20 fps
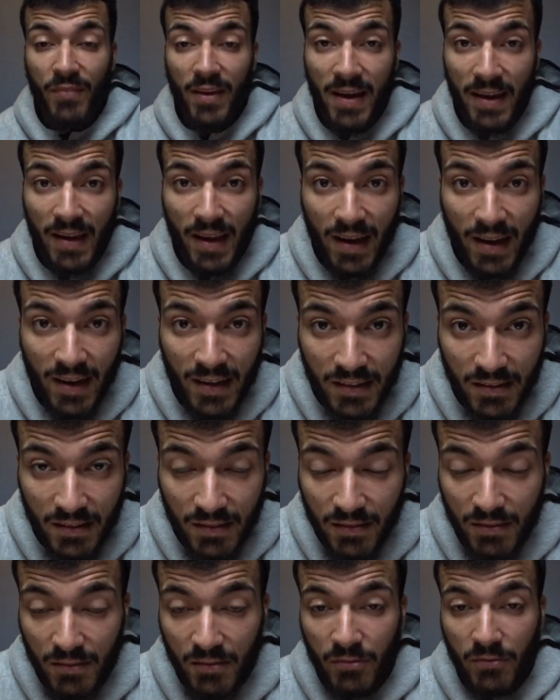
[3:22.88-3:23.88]
Un grade,
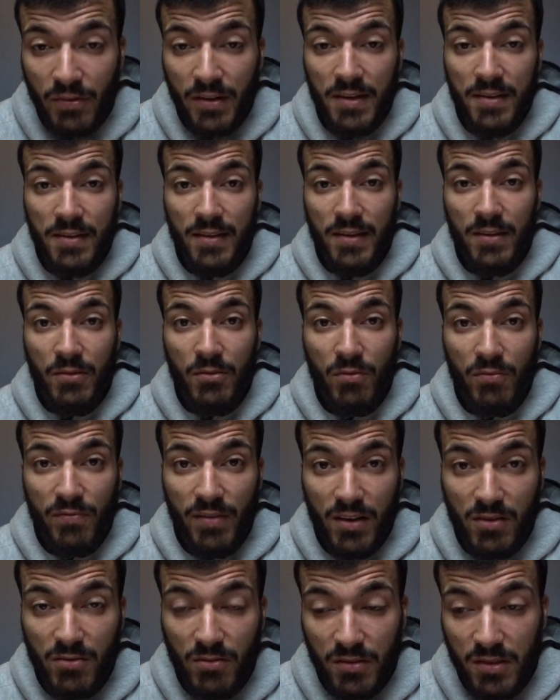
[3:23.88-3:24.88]
on va essayer de faire
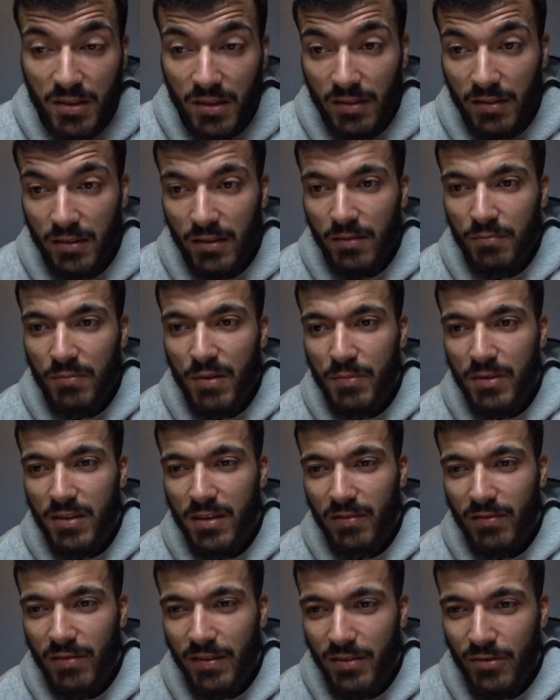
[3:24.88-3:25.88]
sortir le gars, même si ça
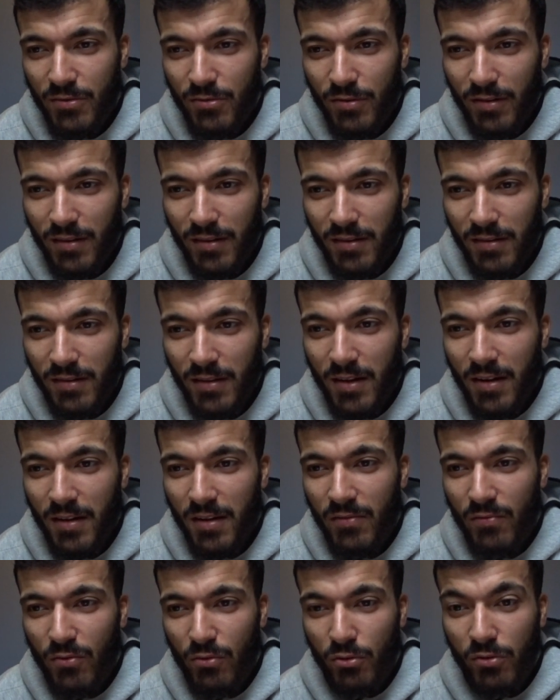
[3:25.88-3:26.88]
va être dur. Il
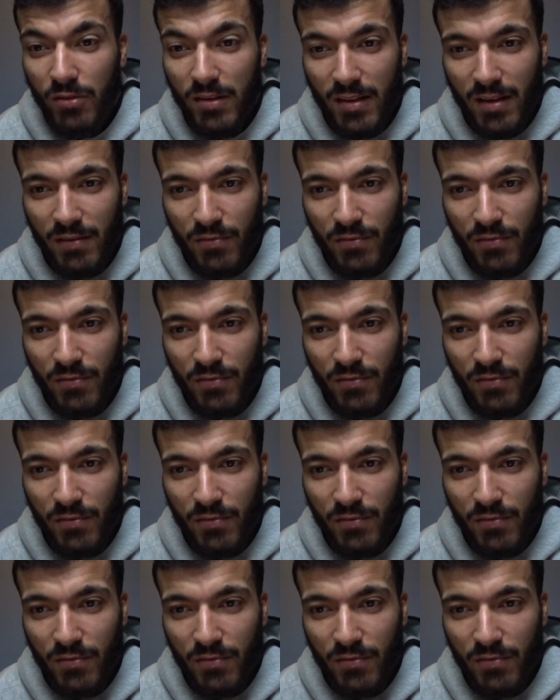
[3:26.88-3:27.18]
faut lui donner de la